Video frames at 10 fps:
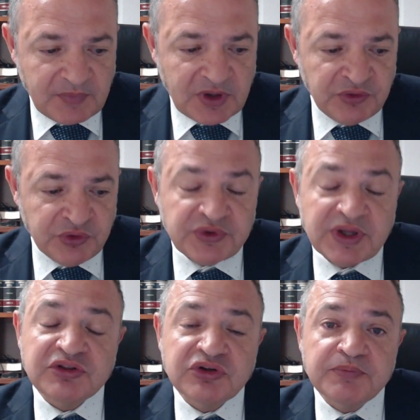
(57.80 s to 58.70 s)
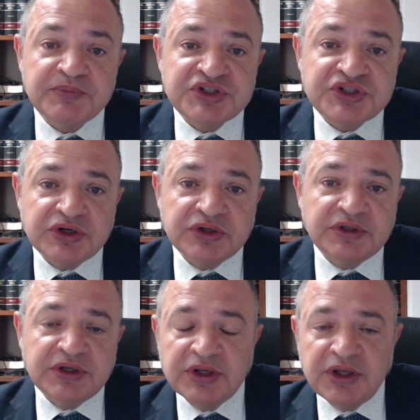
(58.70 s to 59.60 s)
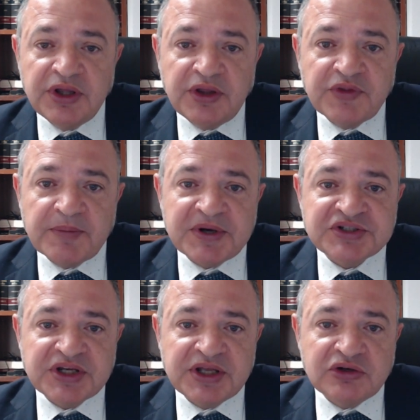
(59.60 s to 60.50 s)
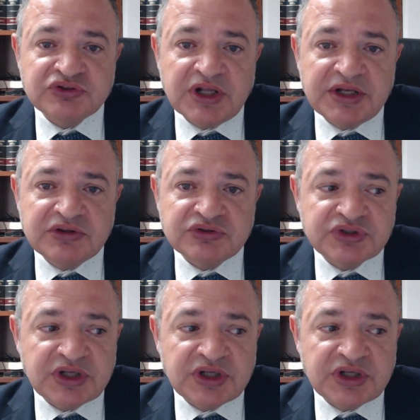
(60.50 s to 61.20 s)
de un delito de omisión de perseguir los delitos del